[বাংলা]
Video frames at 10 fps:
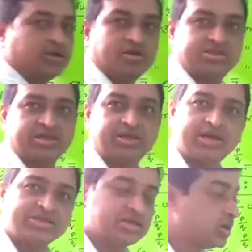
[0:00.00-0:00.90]
বার রয়েছে ঠিক
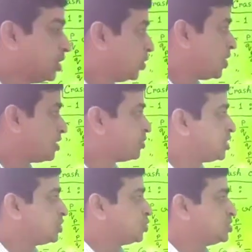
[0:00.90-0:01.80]
আছে ওয়ান
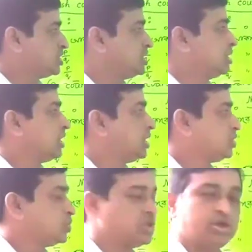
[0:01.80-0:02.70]
পয়েন্ট টু থ্রি
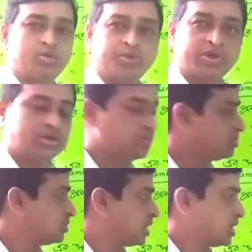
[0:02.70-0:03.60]
টুচির উপরে
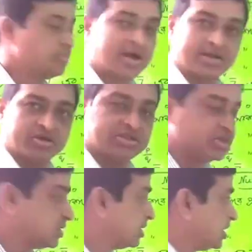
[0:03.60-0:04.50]
এখানে বার রয়েছে
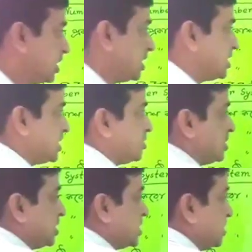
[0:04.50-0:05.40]
এখানে দেখো
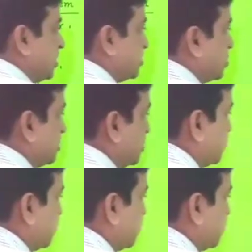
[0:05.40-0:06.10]
এটাকে কিভাবে করব পি